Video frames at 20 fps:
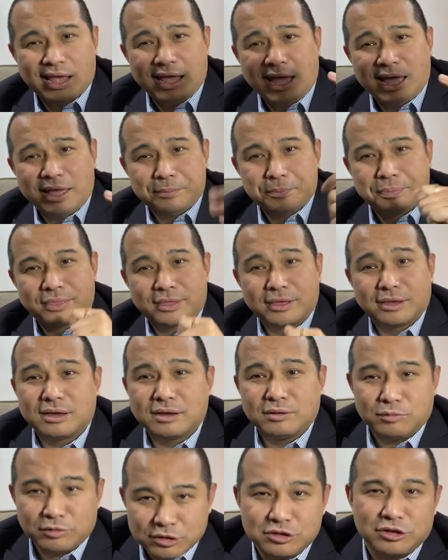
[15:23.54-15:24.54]

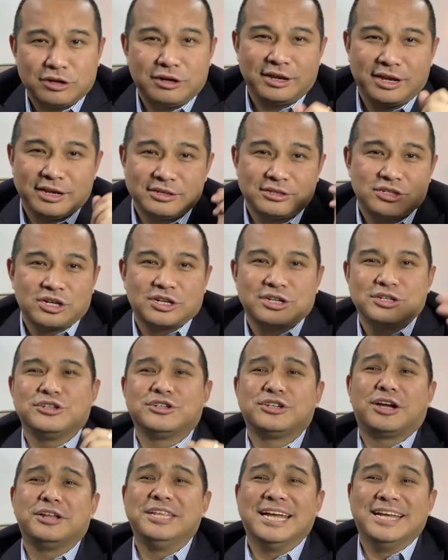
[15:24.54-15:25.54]
哎我说，哎，这个
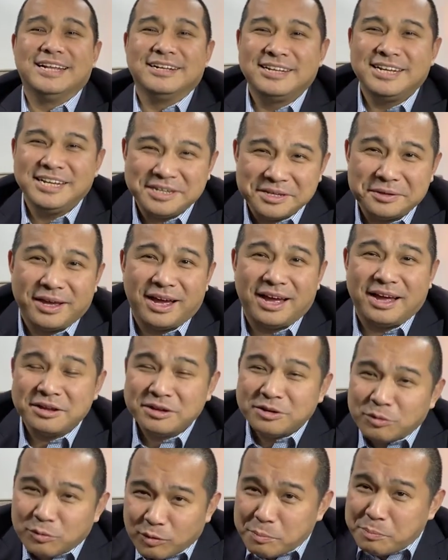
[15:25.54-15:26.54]
就叫能力啊，
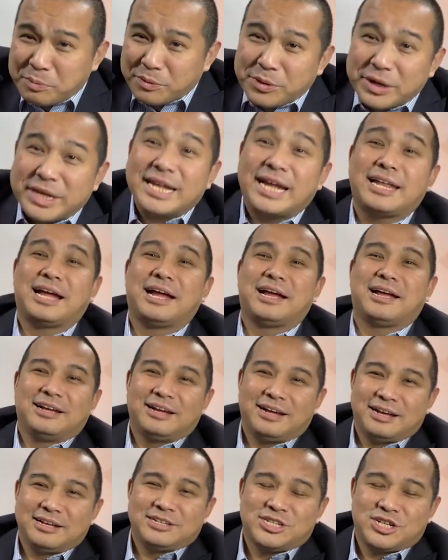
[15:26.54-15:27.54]
我不回答他
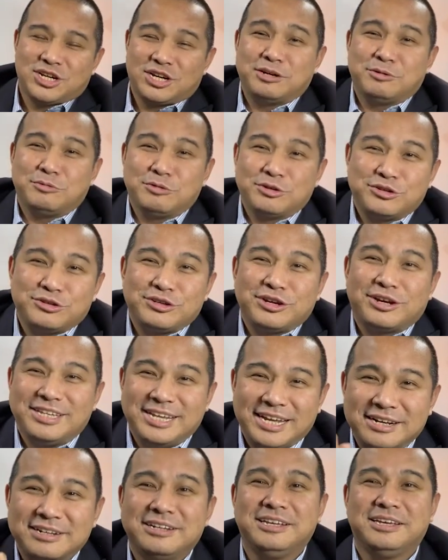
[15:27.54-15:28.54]
啊，这个我就叫
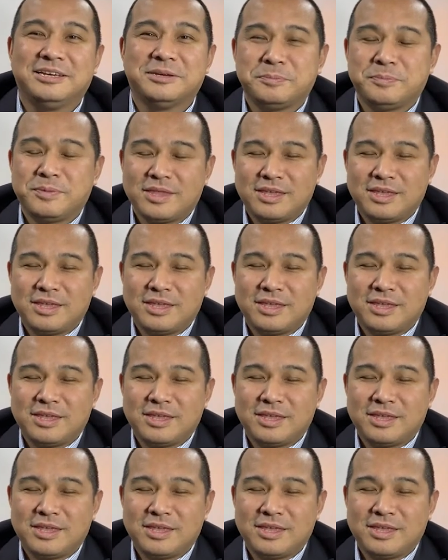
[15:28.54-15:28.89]
能力。